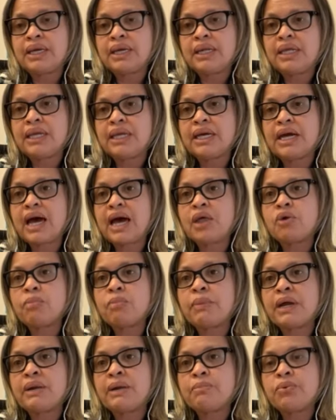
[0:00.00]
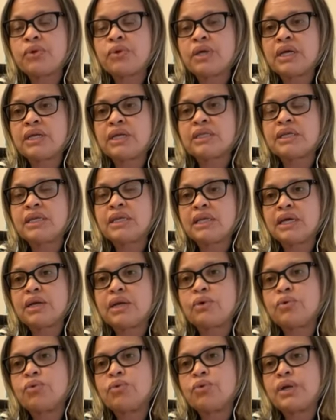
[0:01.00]
indicado para poder
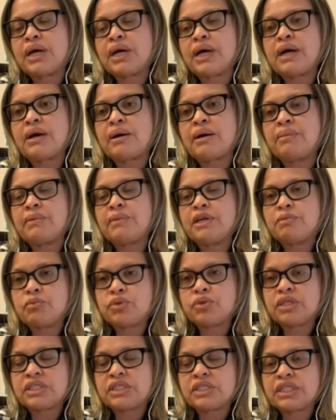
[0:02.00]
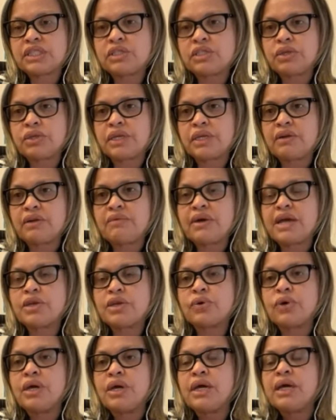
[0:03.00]
tener una inmunización de
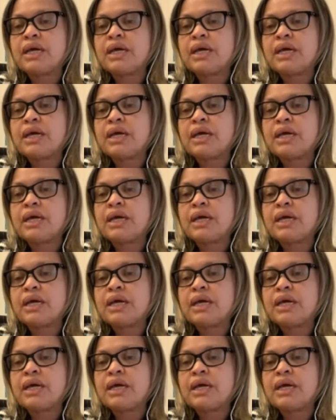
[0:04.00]
rebaño